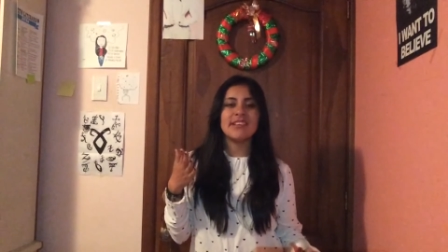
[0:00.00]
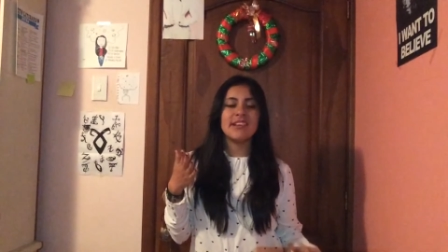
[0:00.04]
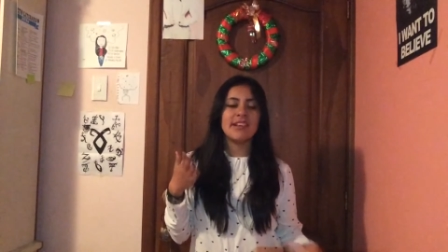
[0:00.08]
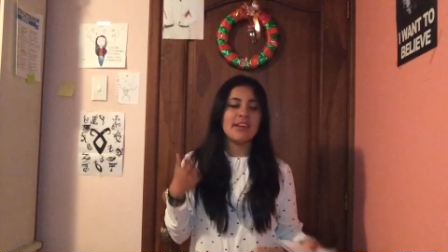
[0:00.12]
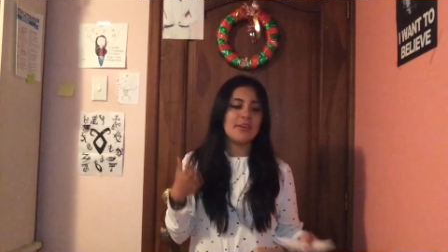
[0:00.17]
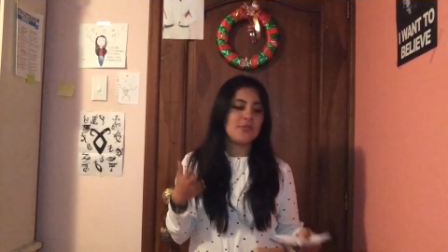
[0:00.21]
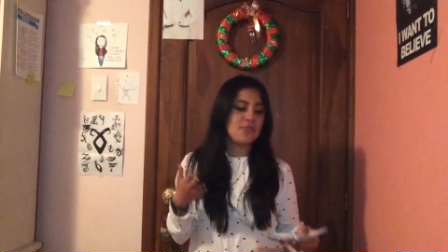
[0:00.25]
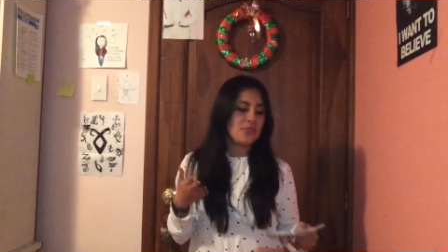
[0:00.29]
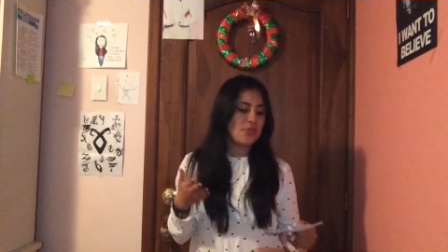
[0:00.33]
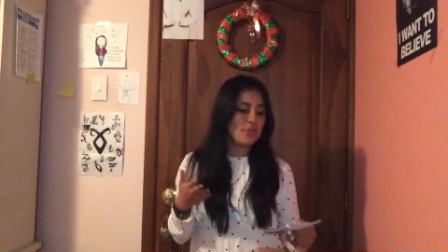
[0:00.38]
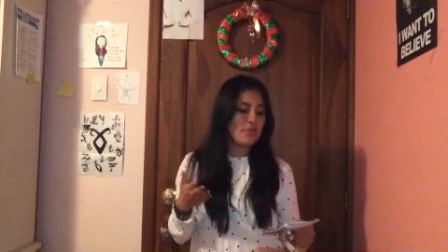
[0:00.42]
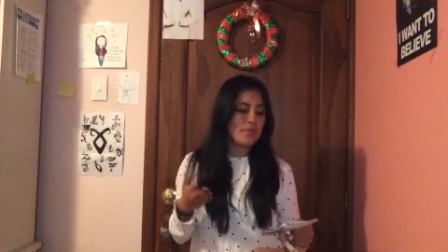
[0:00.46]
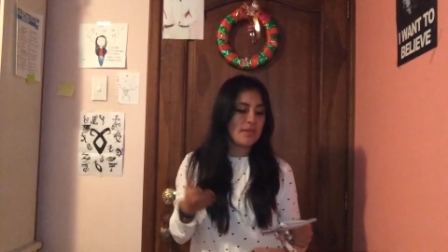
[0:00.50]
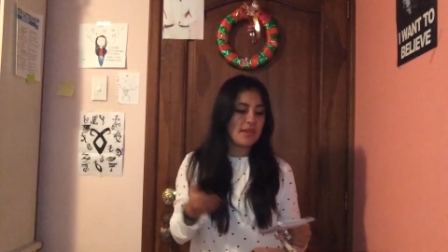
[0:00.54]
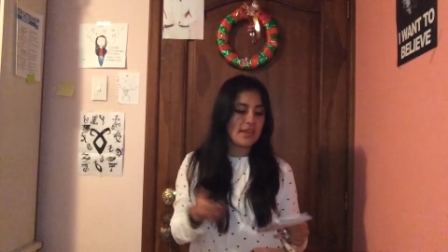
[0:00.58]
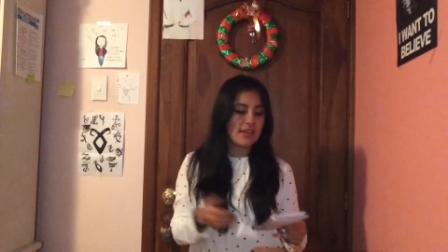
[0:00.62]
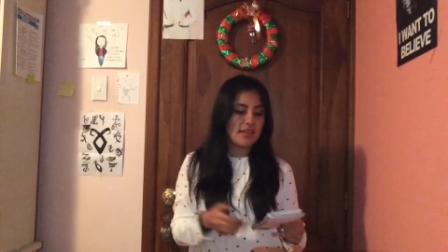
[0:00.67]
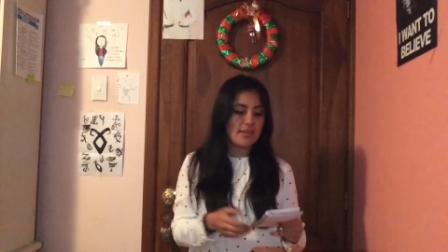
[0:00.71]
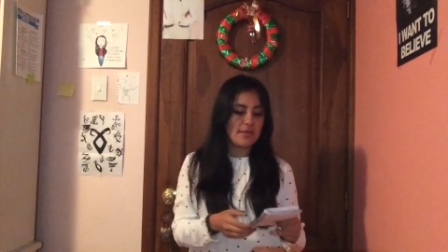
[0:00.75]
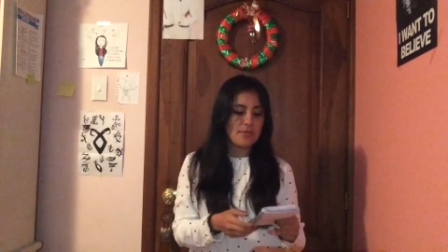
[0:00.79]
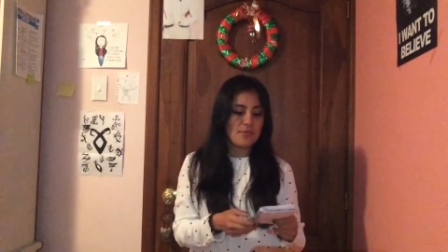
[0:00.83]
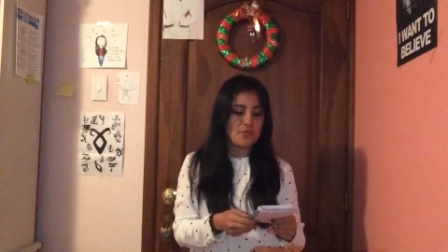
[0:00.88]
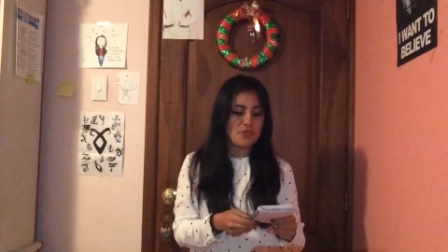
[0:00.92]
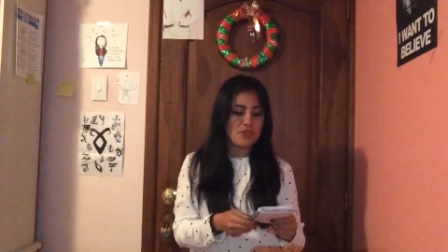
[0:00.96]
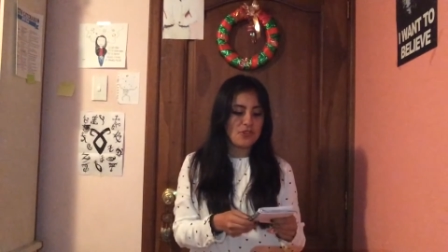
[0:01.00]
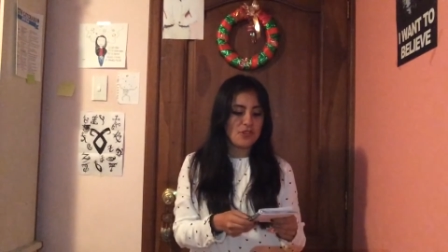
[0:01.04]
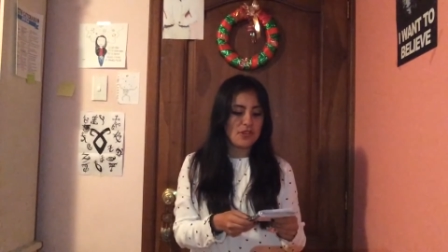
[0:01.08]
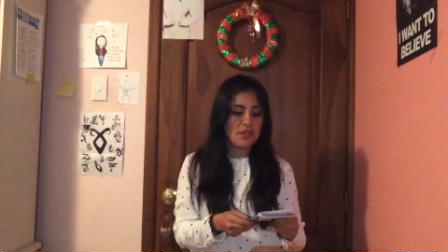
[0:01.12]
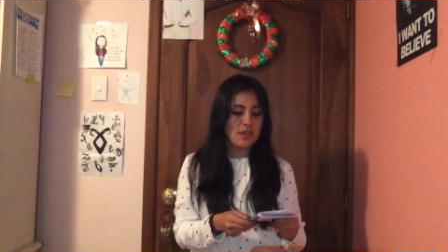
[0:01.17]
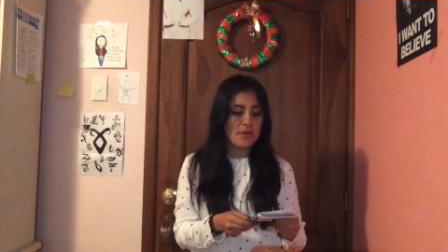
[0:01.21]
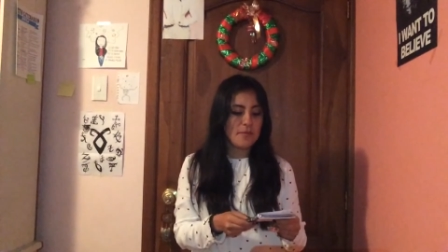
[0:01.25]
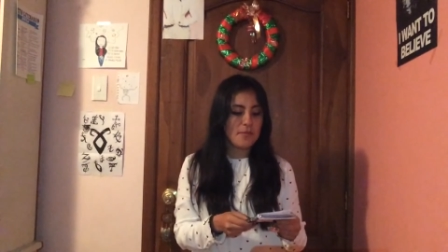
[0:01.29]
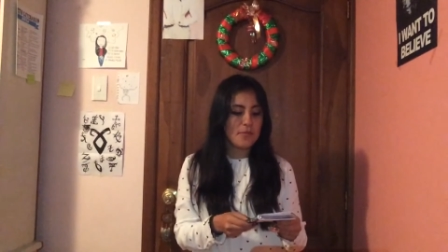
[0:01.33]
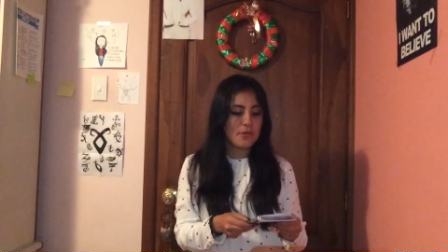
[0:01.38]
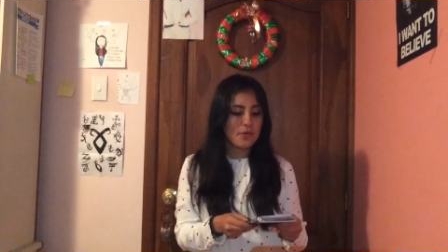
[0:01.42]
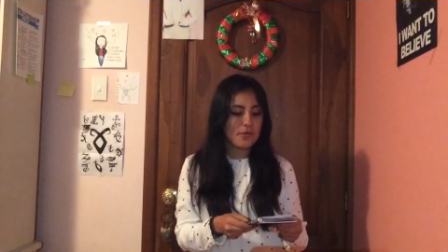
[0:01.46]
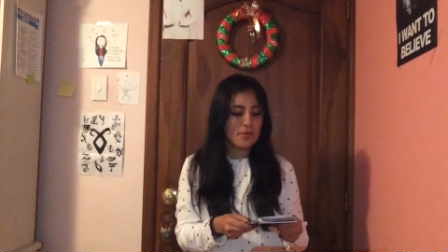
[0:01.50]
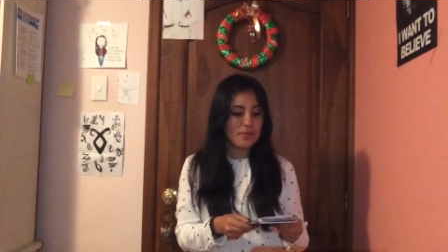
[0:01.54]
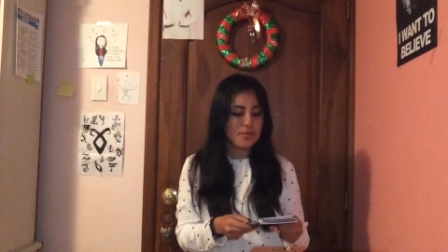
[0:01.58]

la 1 me quita mucho tiempo.